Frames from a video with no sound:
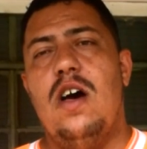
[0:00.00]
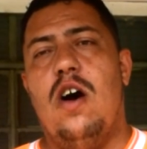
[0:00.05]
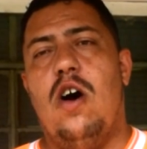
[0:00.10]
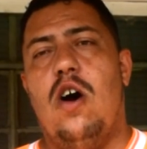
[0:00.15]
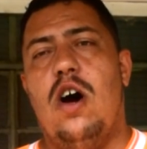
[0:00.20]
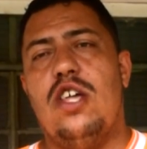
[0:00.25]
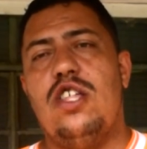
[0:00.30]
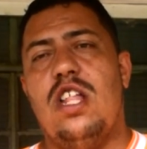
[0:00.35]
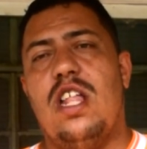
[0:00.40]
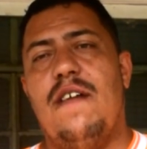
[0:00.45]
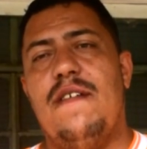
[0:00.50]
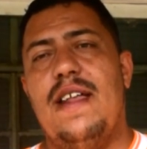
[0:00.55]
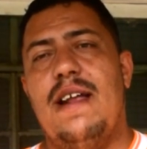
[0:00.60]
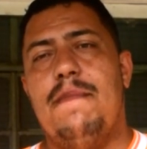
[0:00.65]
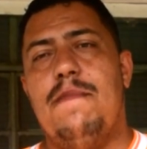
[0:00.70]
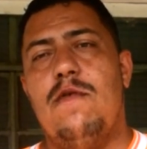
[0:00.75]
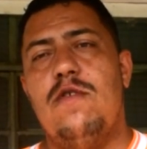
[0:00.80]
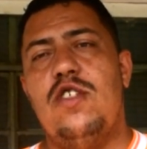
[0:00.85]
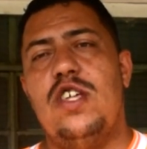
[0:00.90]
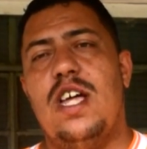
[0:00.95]
Ó, já tá vendo a
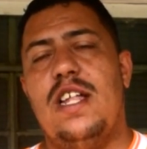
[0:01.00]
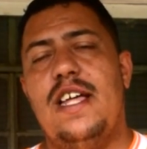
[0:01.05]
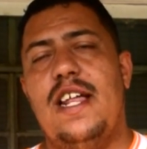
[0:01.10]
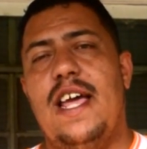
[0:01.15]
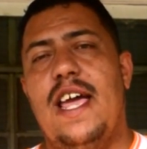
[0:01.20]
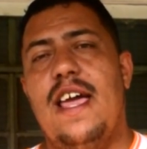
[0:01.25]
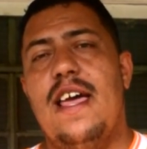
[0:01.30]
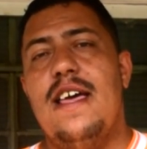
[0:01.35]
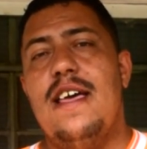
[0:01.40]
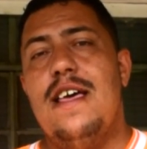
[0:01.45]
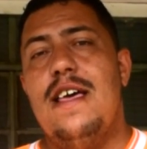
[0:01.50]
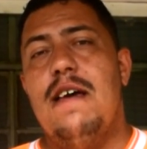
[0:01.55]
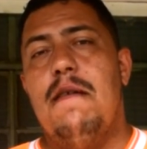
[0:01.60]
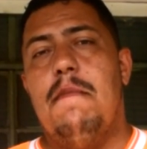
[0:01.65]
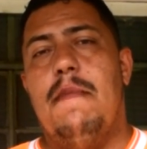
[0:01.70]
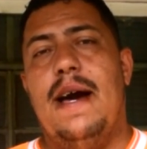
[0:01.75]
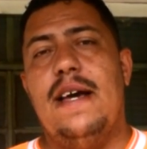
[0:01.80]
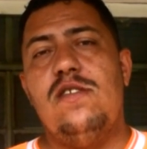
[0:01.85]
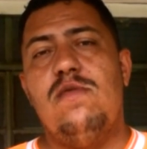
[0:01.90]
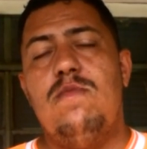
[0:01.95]
pontinha dele aí.
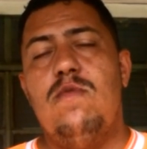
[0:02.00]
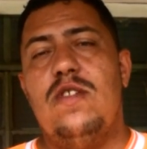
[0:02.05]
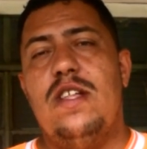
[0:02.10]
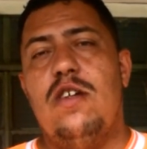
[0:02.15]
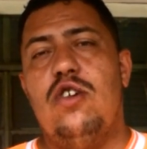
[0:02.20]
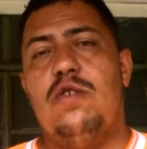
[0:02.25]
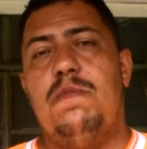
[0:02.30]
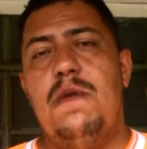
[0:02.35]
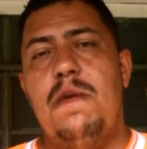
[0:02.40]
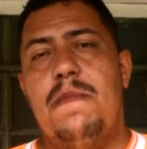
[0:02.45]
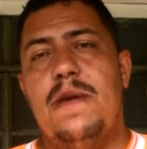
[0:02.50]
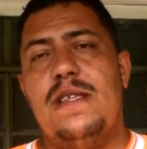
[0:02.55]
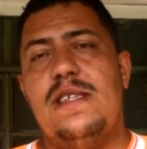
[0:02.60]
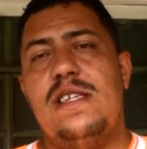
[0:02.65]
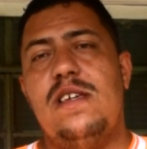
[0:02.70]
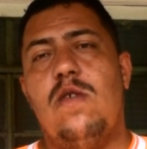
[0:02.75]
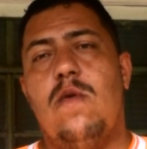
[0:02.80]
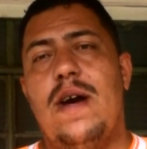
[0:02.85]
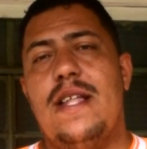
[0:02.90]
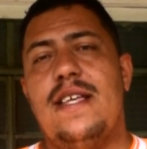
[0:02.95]
Mais um modelo de pipa de
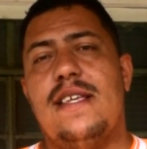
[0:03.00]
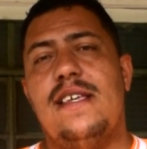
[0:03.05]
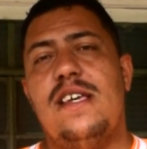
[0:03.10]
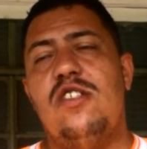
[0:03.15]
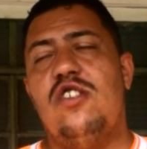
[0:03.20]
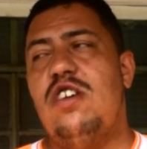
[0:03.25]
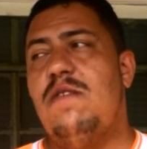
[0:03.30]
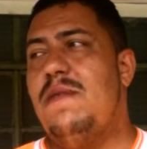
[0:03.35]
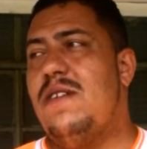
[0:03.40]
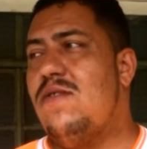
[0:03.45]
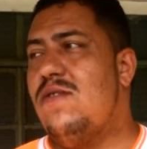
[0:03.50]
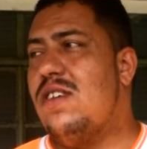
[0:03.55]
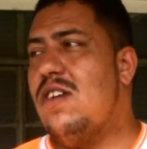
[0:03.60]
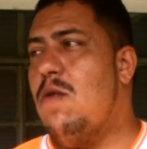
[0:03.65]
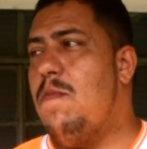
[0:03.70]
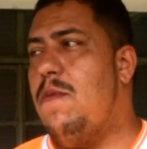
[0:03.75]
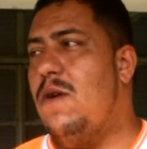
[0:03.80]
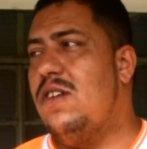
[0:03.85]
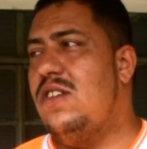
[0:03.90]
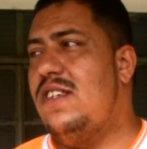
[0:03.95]
50 centímetros que
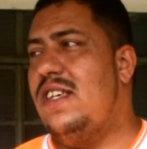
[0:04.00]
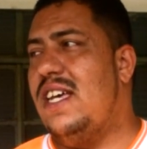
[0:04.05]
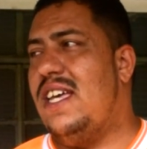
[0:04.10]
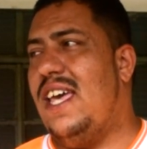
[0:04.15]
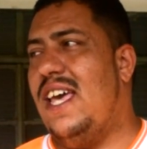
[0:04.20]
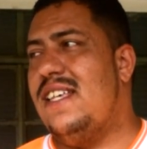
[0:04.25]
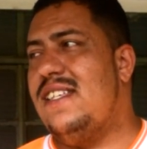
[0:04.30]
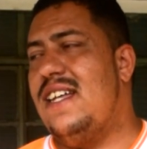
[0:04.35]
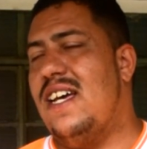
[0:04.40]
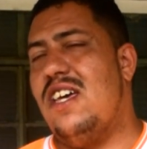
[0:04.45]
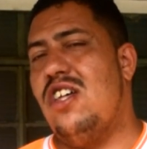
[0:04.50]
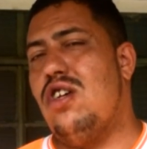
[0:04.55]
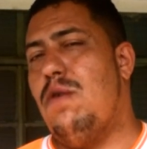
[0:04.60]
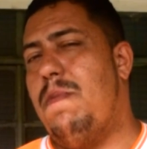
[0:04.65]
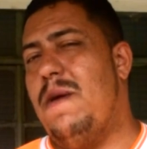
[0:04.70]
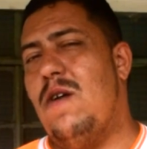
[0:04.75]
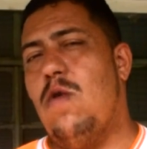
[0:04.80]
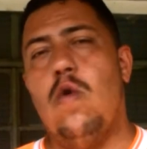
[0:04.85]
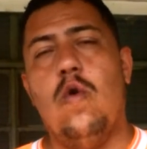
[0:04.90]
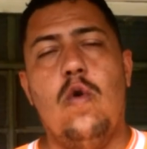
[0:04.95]
eu posso dizer que esse daqui já
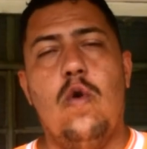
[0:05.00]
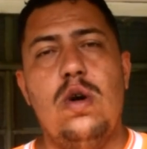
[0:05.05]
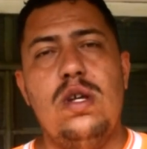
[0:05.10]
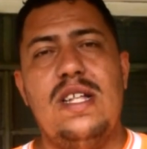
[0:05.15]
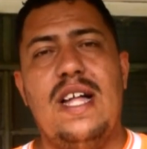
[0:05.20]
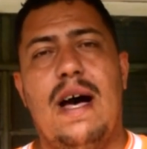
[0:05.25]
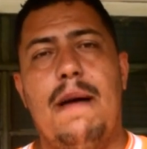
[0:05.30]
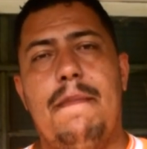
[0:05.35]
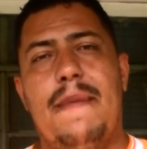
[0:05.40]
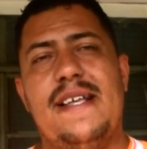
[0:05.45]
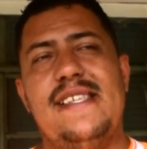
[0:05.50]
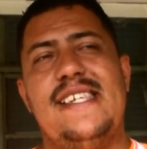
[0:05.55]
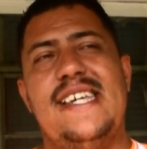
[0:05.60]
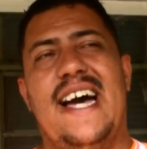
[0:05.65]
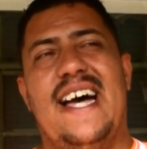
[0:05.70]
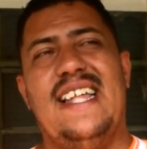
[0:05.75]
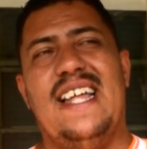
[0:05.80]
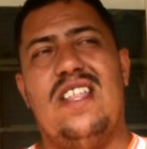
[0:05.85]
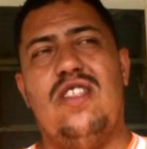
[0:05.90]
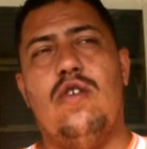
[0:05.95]
pegou o gosto da
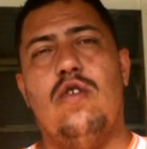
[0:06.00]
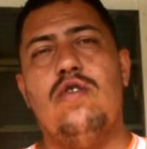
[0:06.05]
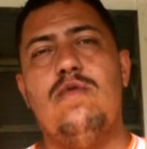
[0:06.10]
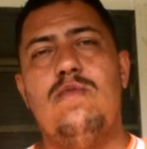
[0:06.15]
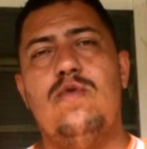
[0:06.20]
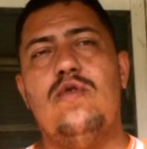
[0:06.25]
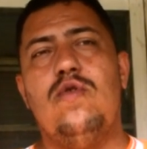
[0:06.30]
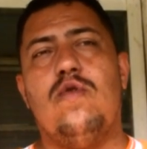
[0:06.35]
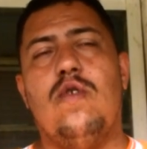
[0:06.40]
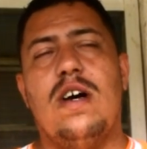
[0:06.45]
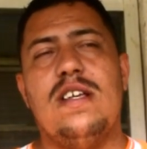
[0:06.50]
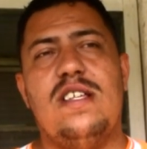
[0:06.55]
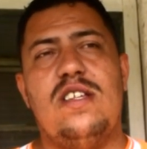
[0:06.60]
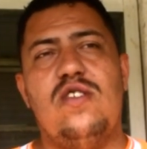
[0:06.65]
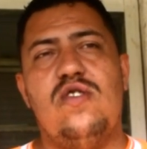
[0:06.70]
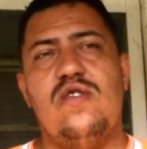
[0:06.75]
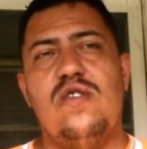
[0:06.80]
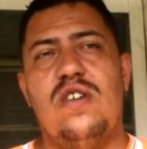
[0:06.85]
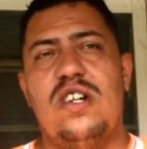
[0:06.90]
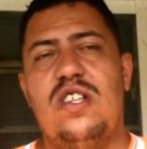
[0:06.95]
rapaziada. Todo mundo gosta
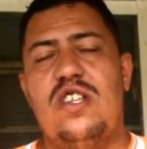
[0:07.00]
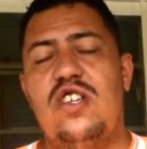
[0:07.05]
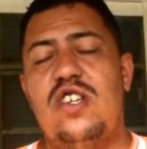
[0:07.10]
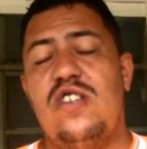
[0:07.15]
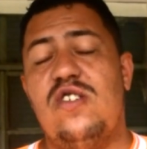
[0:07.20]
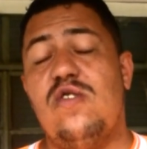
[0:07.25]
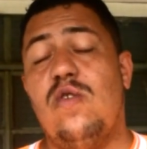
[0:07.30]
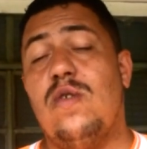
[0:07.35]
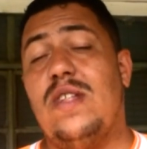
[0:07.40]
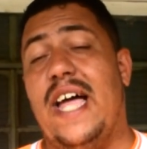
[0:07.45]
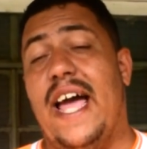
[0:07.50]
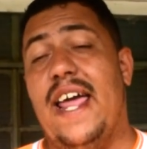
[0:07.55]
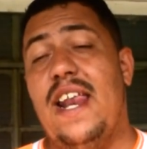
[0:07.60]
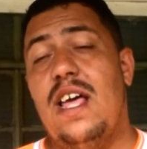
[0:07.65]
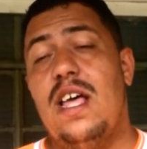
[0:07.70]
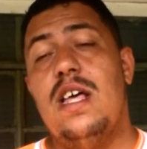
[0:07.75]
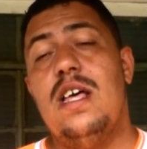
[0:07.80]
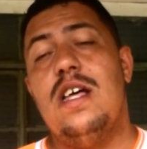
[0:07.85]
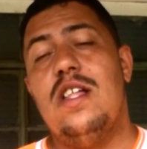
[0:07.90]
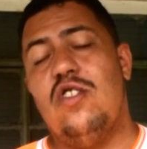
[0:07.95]
de, de soltar
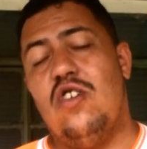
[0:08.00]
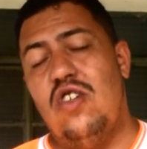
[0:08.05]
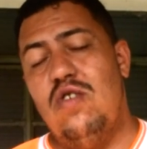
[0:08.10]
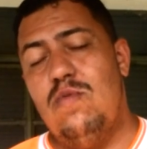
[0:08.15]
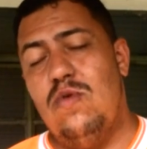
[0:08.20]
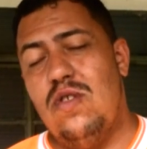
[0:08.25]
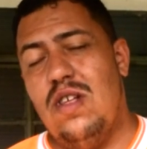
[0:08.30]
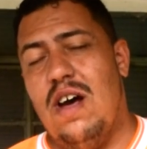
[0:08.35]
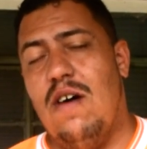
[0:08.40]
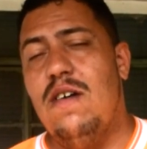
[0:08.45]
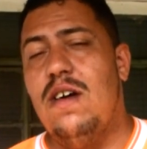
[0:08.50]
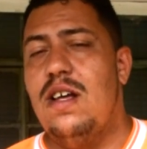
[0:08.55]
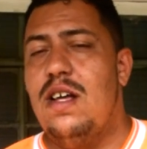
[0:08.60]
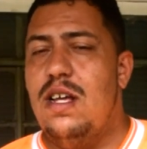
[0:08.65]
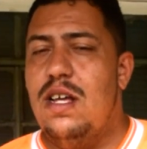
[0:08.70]
ele. Todo mundo não.